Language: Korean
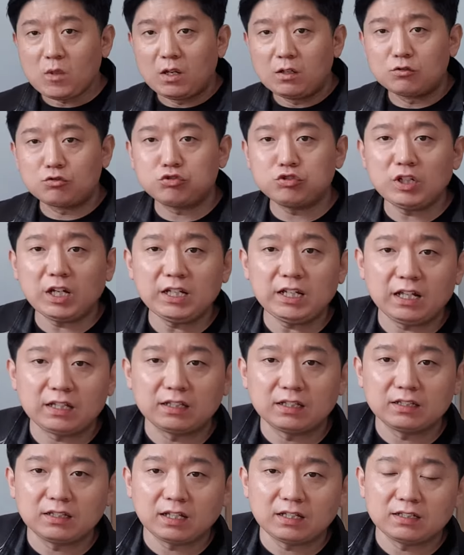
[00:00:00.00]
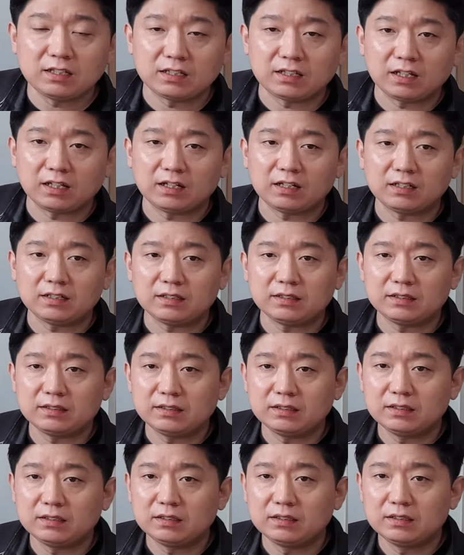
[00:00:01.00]
순환이 안 된다는 얘기야.
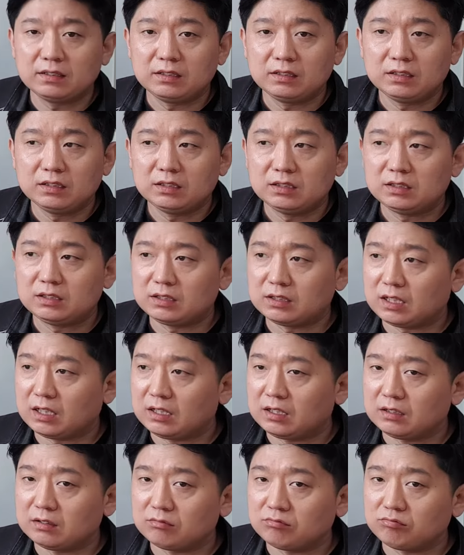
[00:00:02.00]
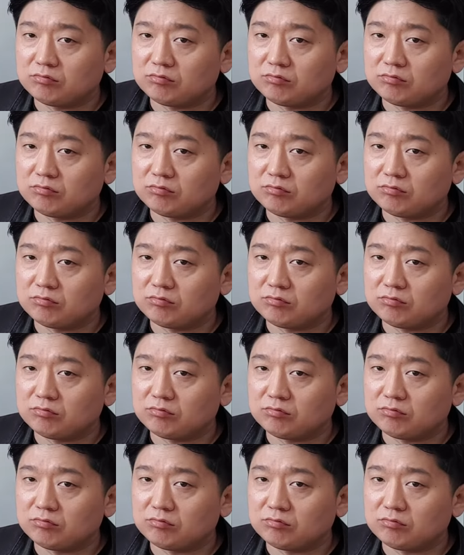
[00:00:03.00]
그러니까